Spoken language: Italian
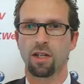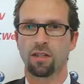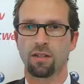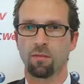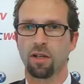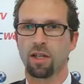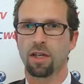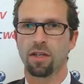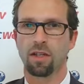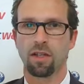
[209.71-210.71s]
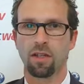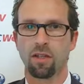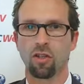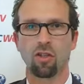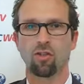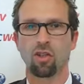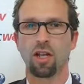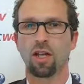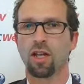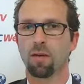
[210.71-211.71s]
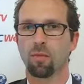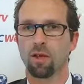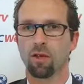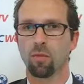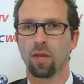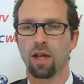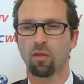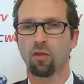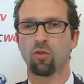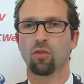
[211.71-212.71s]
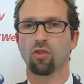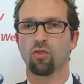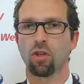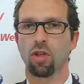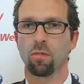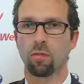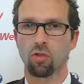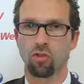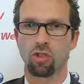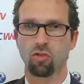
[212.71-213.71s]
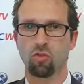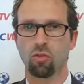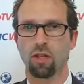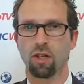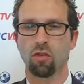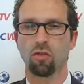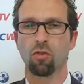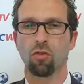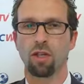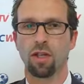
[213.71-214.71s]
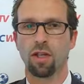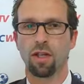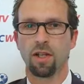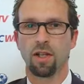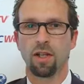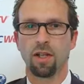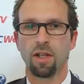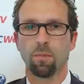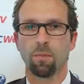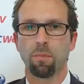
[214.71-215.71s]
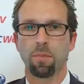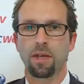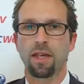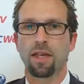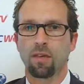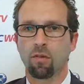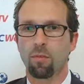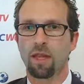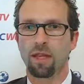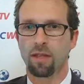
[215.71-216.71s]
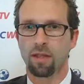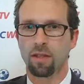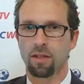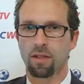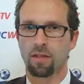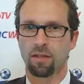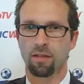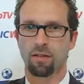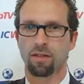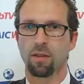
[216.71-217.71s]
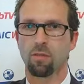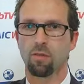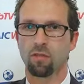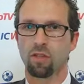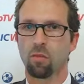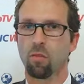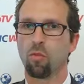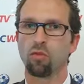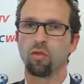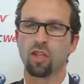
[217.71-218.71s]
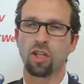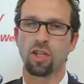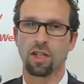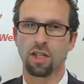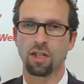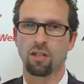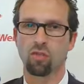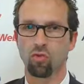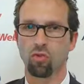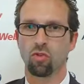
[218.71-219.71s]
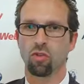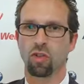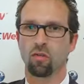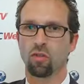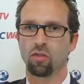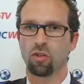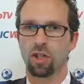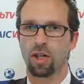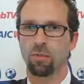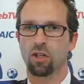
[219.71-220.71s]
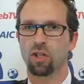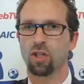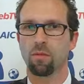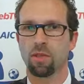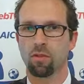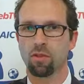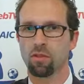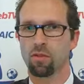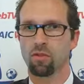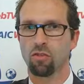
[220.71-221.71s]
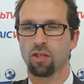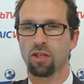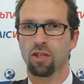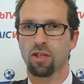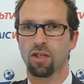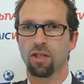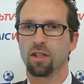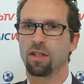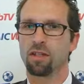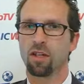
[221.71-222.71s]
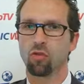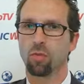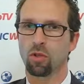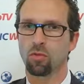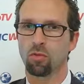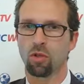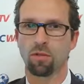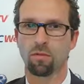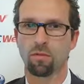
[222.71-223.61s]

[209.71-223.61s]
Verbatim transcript: nell'assemblea di oggi la Lega abbia nominato la commissione che possa discuterne con noi perché ormai siamo, siamo molto vicini al 30 di giugno e questo creerebbe certamente una situazione di, di disagio per tutti